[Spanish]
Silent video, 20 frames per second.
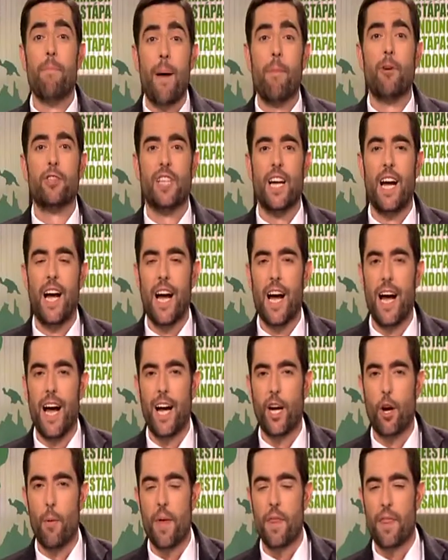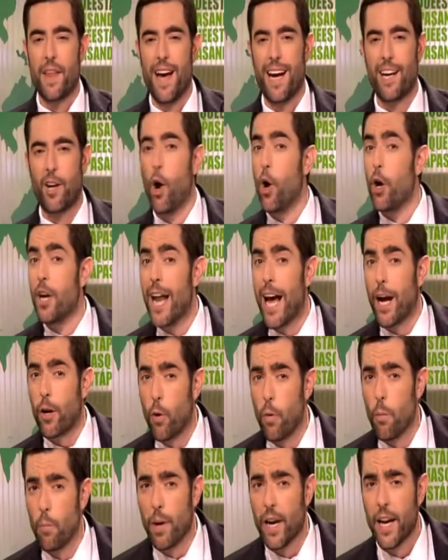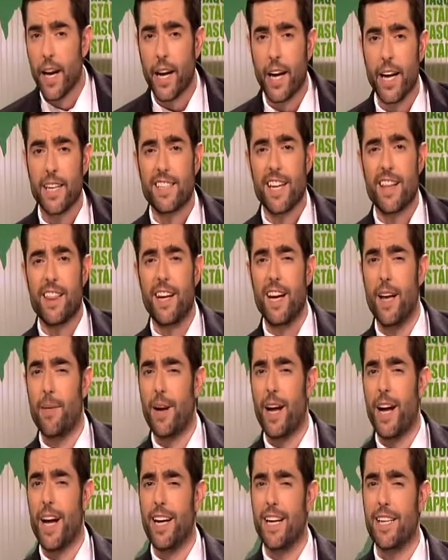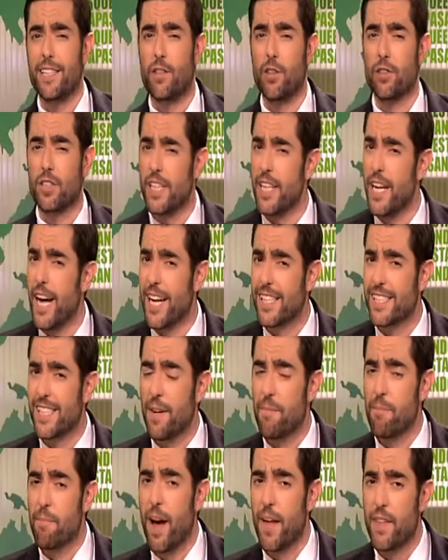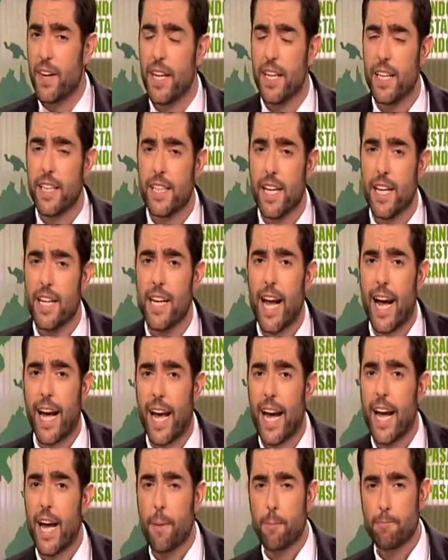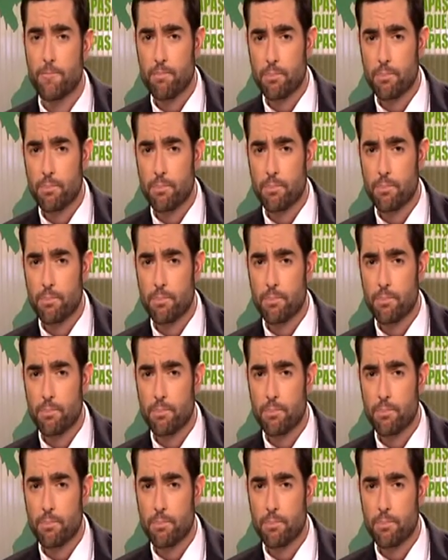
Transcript: Vamos a comenzar con la cumbre que se celebra en estos días en Madrid y en la que